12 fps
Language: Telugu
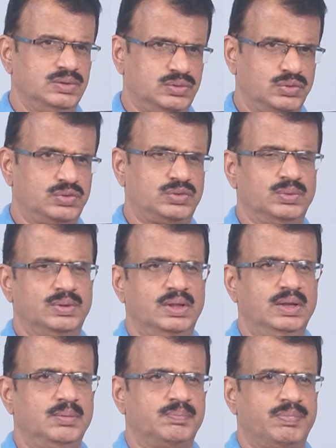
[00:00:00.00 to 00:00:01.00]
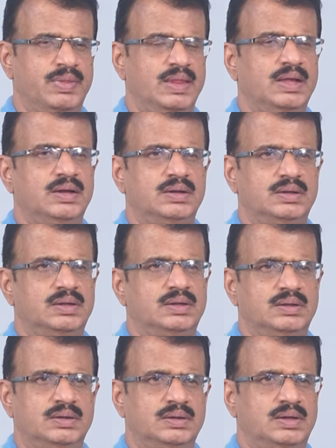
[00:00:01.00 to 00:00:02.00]
చూస్తుంది
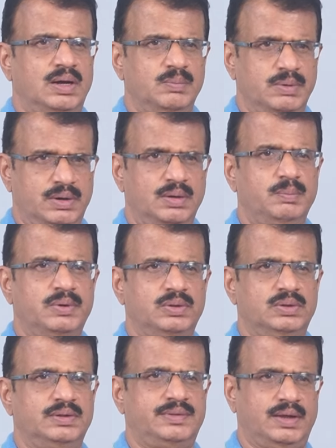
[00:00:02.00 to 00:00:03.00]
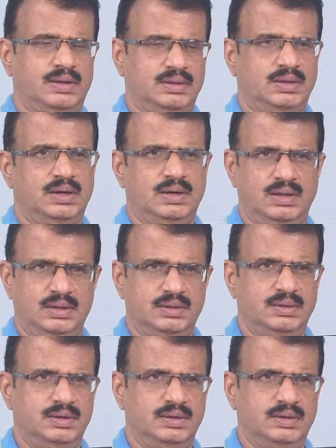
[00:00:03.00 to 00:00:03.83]
గ్రామీణాభివృద్ధి శాఖ దాన్ని